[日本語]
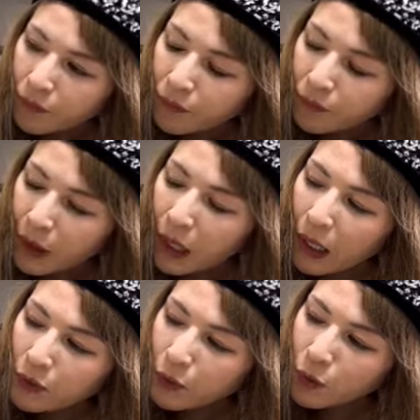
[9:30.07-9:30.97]

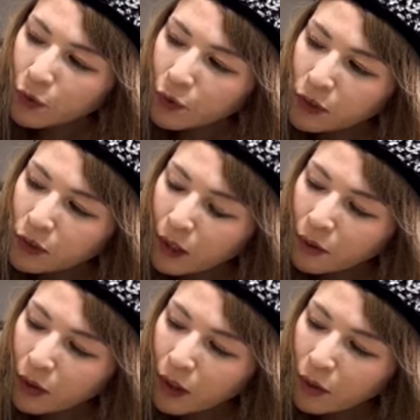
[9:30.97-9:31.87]
まあとことん知らん
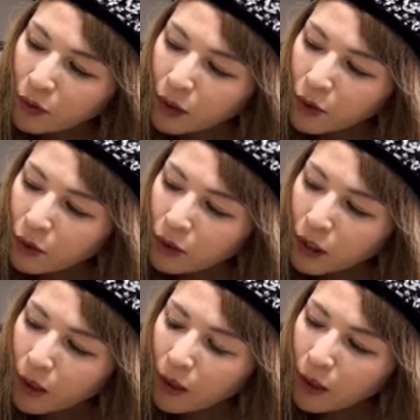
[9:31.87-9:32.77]
とあかんよねいろん
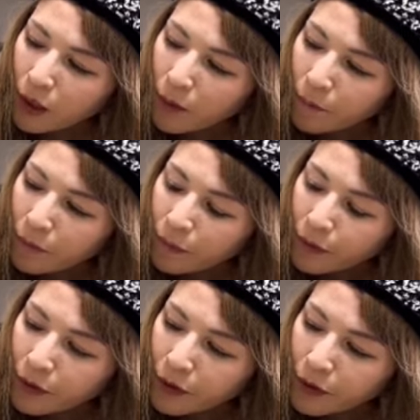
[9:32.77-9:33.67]
な
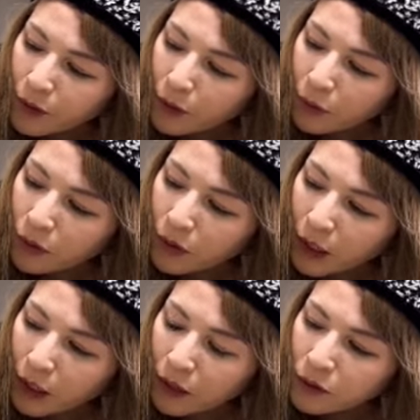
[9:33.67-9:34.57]
いろん
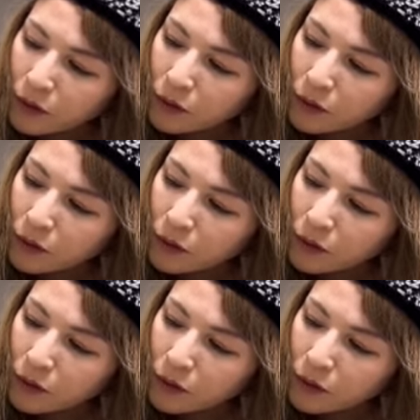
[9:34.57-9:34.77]
な